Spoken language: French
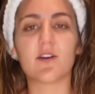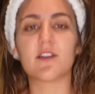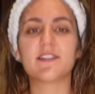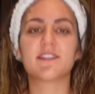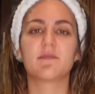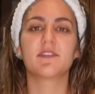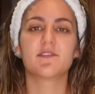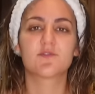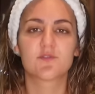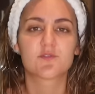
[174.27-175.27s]
les amis,
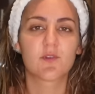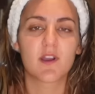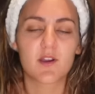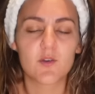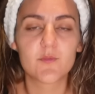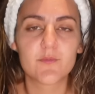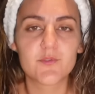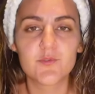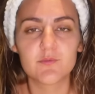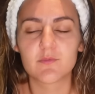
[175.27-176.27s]
ce soir au
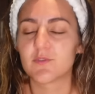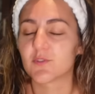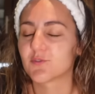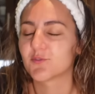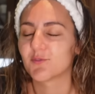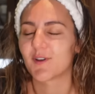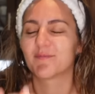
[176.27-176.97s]
menu... Euh non, ce soir...